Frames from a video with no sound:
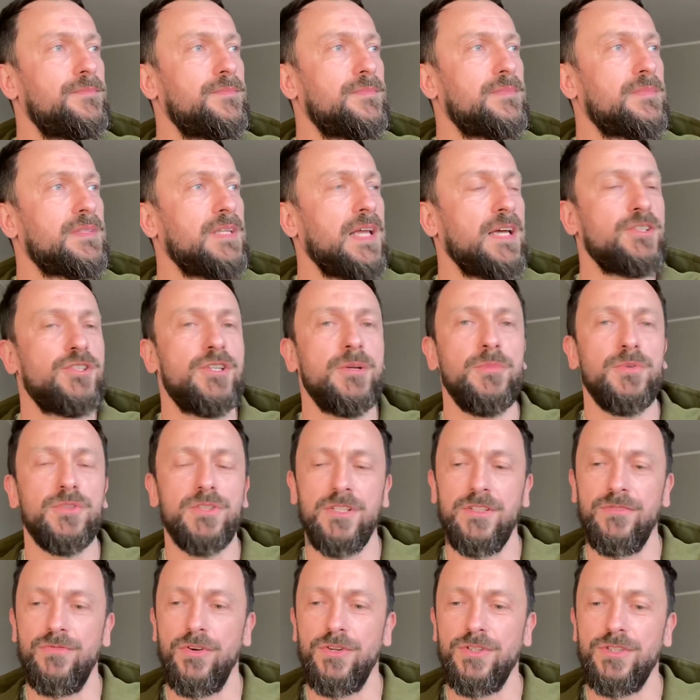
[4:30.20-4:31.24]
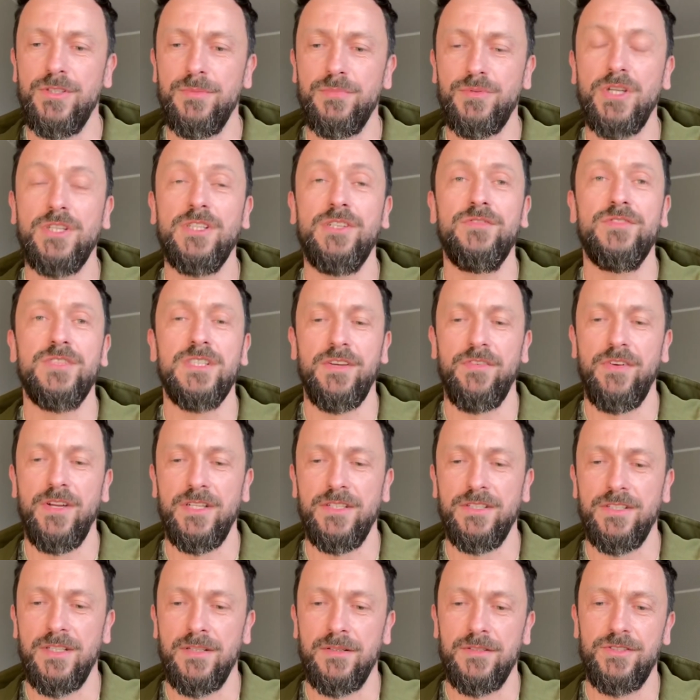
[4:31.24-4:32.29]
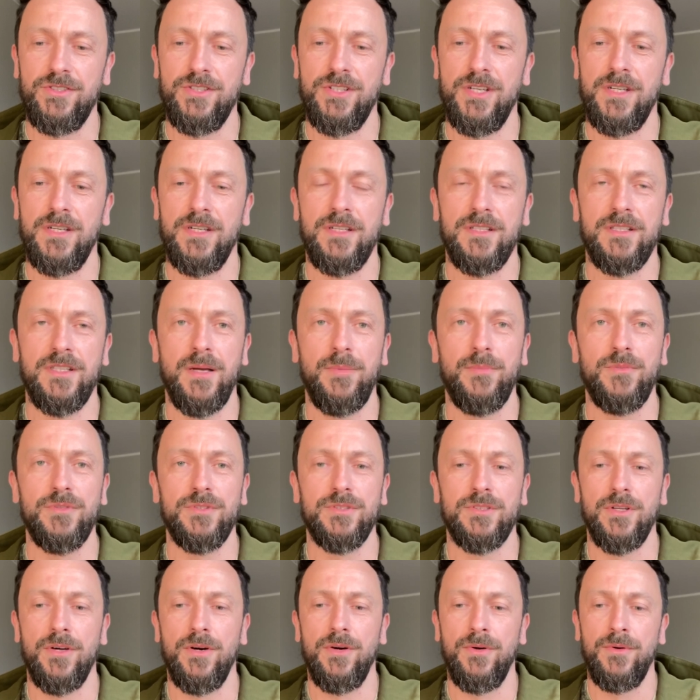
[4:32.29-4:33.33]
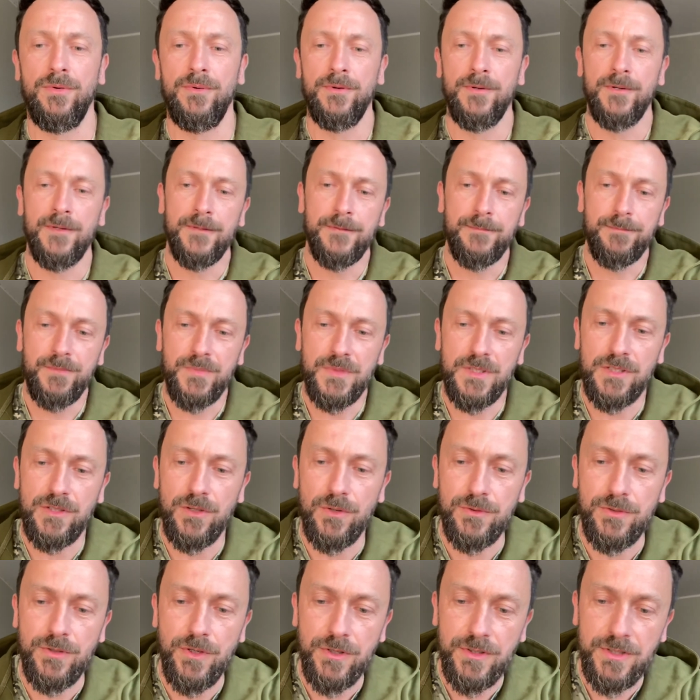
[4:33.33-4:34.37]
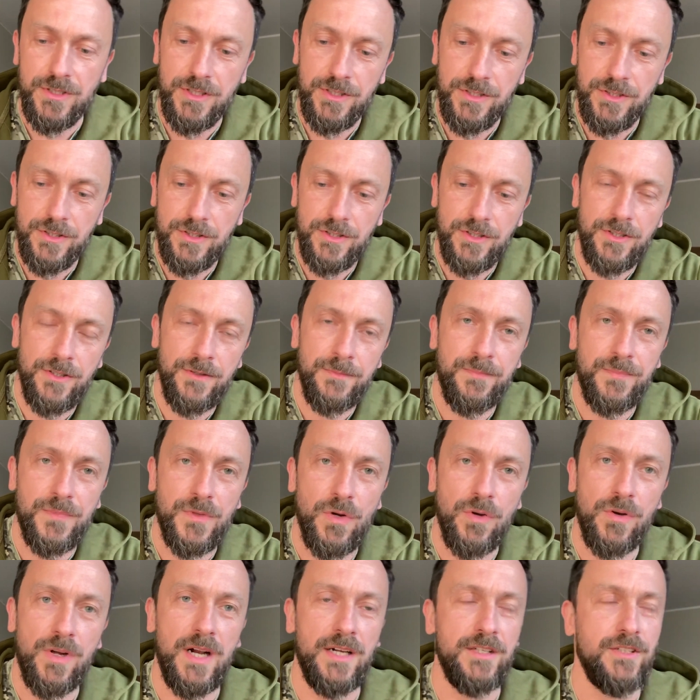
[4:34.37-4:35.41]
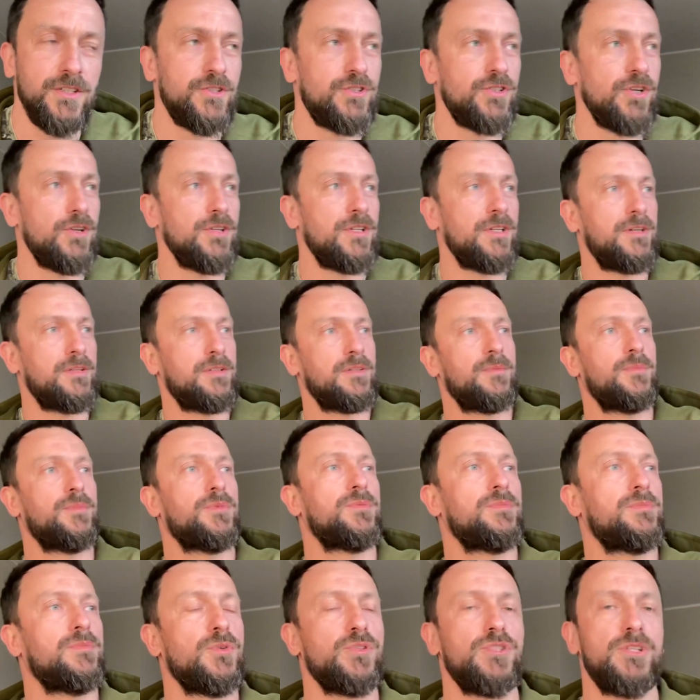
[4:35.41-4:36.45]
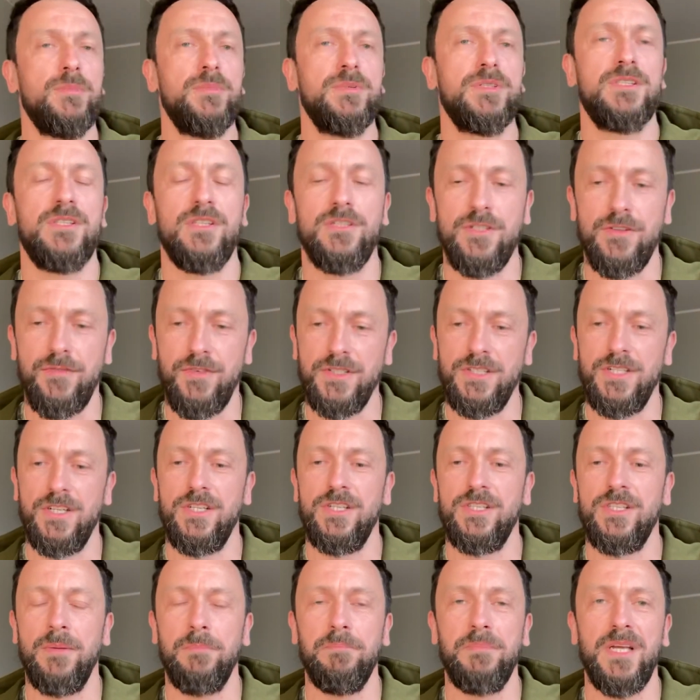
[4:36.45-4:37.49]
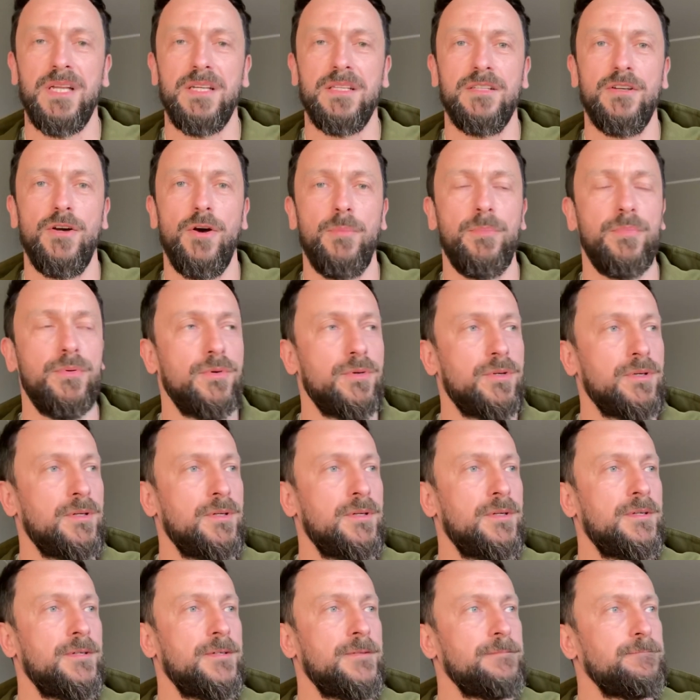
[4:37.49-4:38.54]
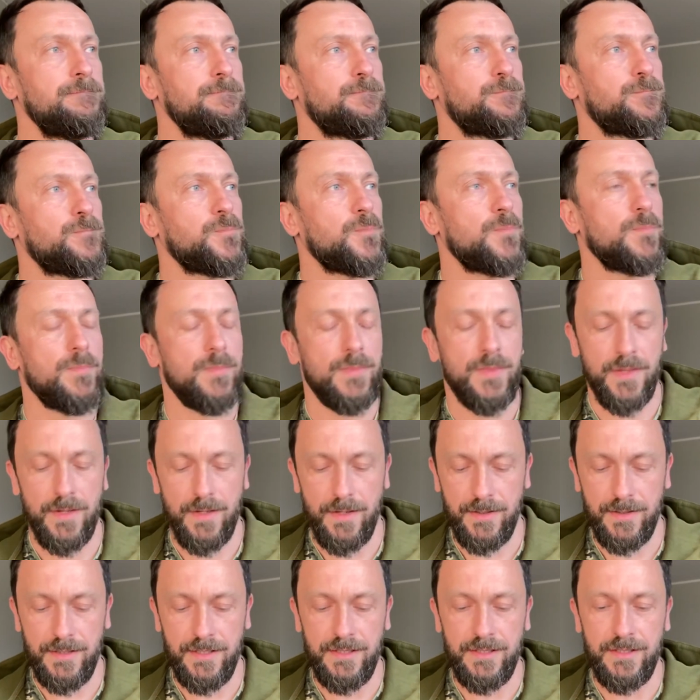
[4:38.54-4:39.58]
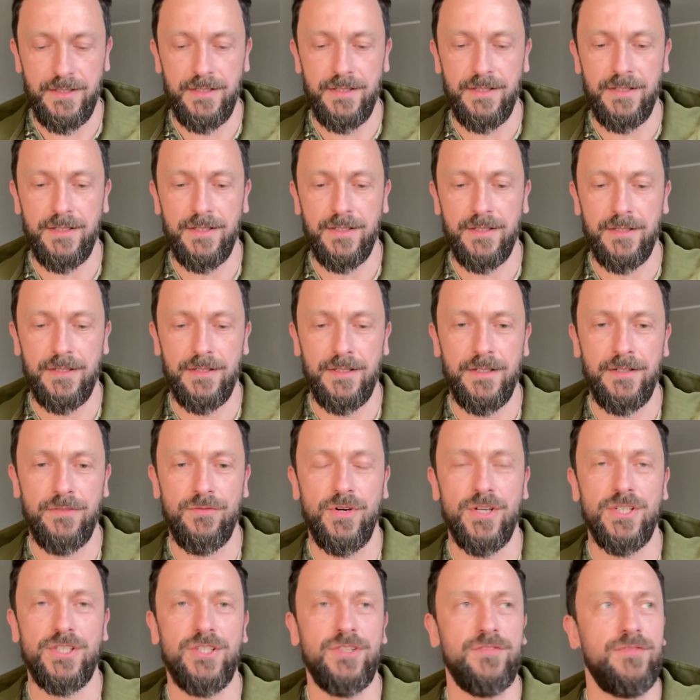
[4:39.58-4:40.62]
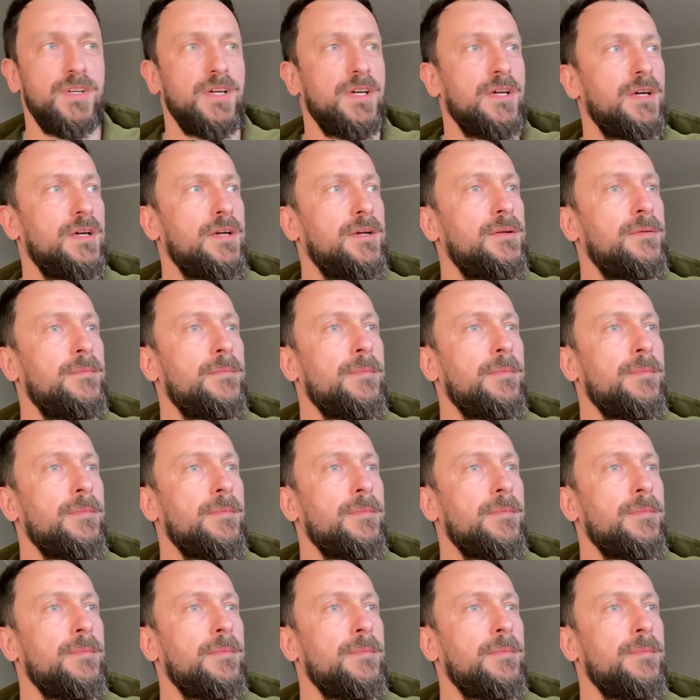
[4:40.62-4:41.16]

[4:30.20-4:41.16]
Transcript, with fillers: nasze możliwości przeciwstawiania się temu są, są dosyć ograniczone. No, możemy stosować jakiś tam bierny opór i, i właściwie